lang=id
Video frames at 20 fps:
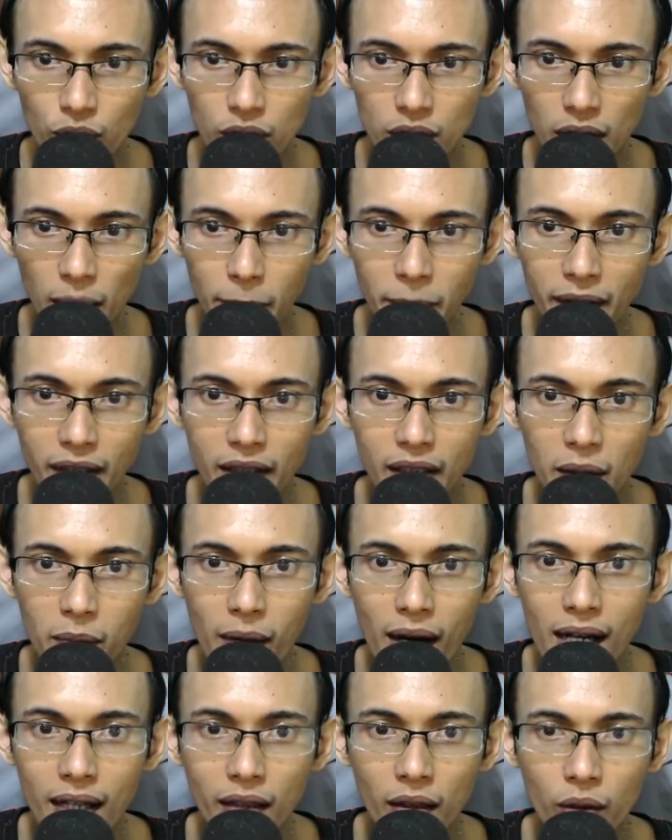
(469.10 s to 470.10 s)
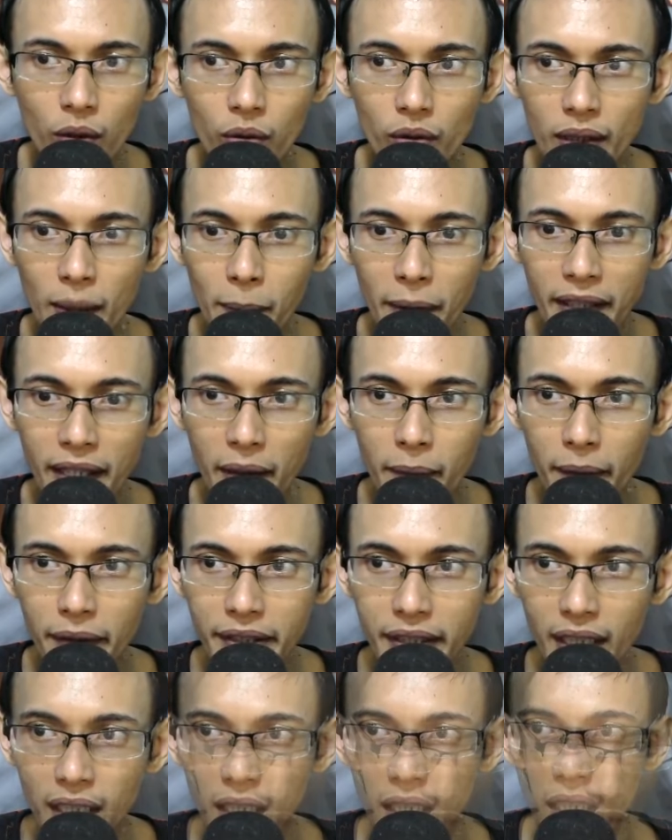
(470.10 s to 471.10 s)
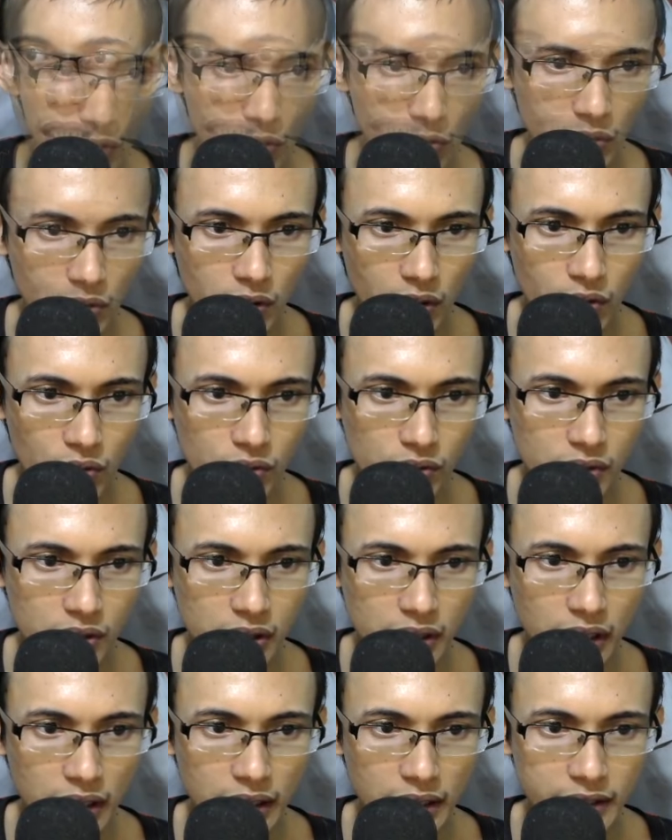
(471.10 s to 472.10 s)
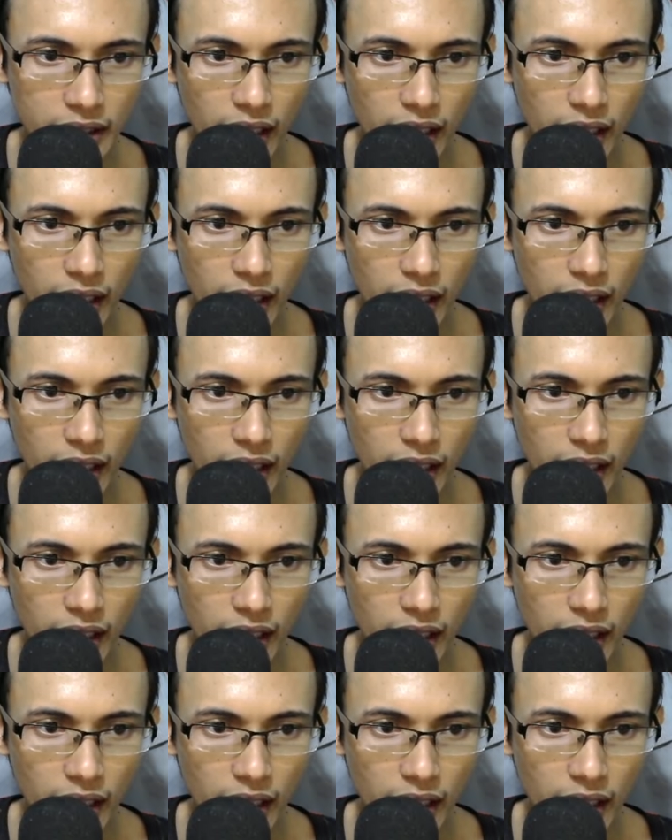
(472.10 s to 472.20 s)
tapi gede banget loh dapat diamondnya terus kita cek